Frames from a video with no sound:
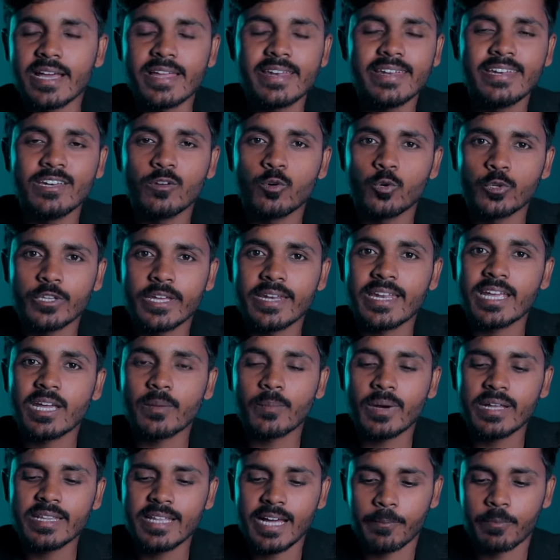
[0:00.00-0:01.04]
साइन इन हो जाने के
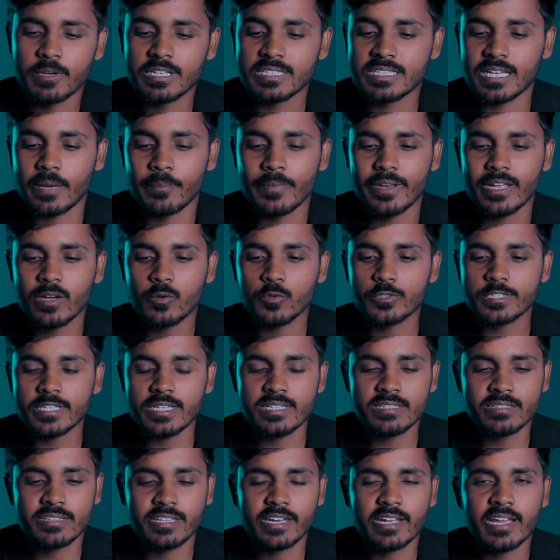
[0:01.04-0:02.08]
बाद आपके सामने कुछ
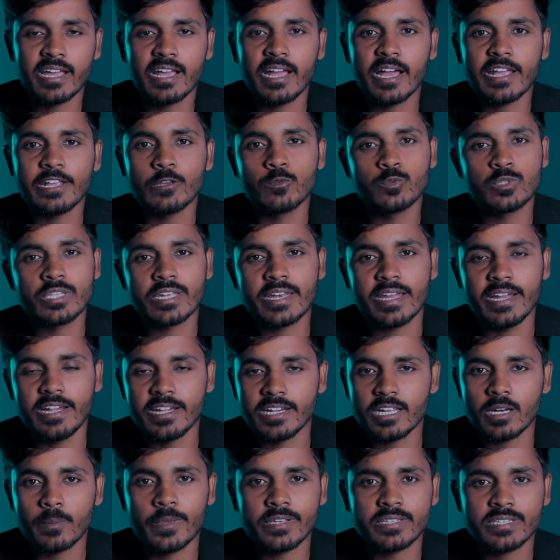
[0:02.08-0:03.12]
इस तरीके का यूजर
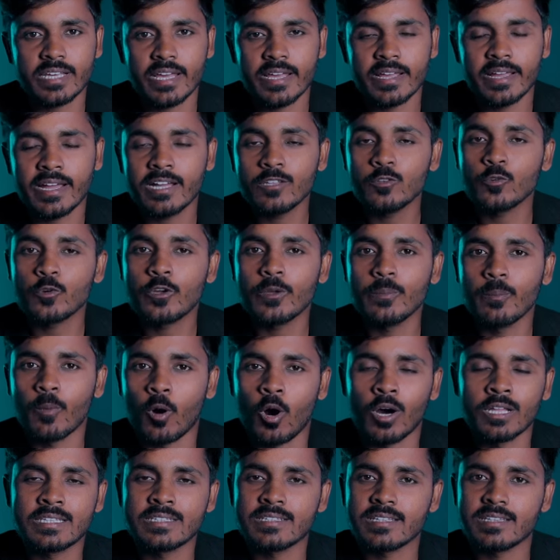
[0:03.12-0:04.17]
इंटरफेस आएगा जो कि
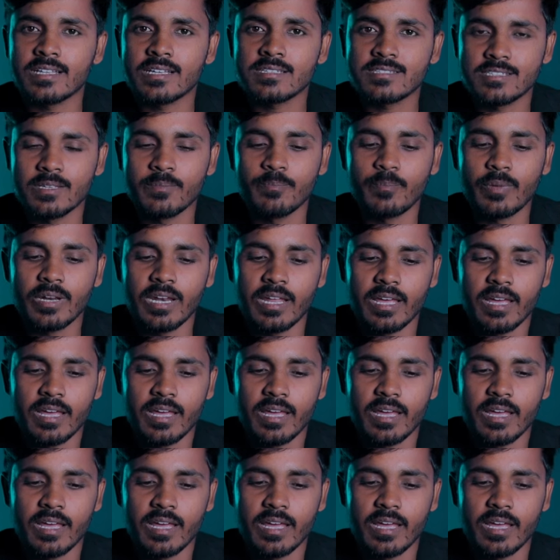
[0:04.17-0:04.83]
बहुत ज्यादा सिंपल